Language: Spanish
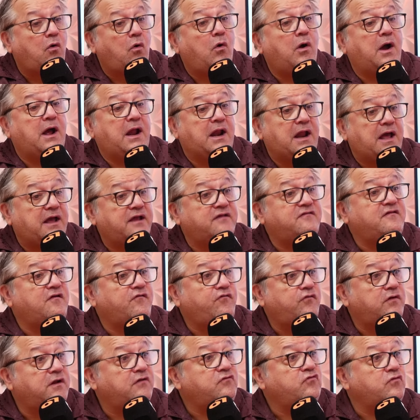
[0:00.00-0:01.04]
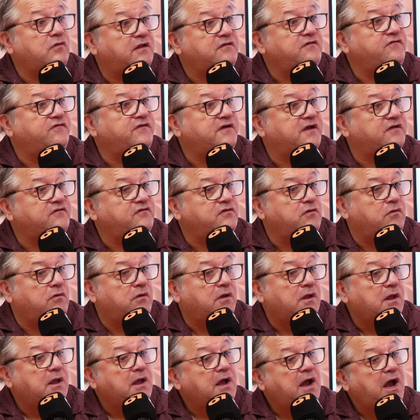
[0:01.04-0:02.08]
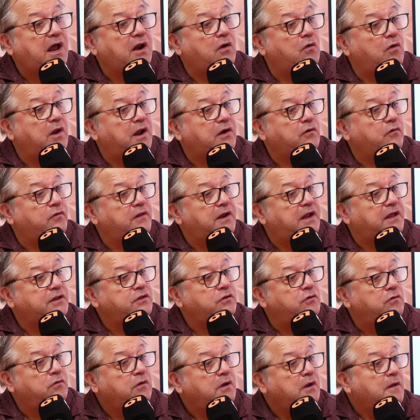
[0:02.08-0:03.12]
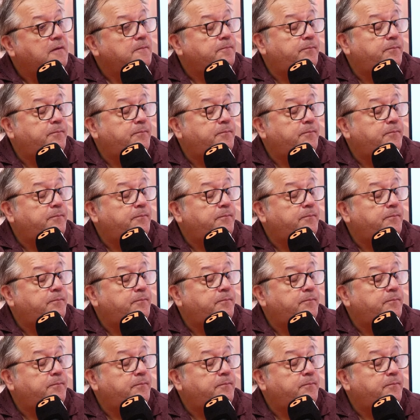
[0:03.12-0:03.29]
Ojalá esa fuera su clasificación a lo largo del año,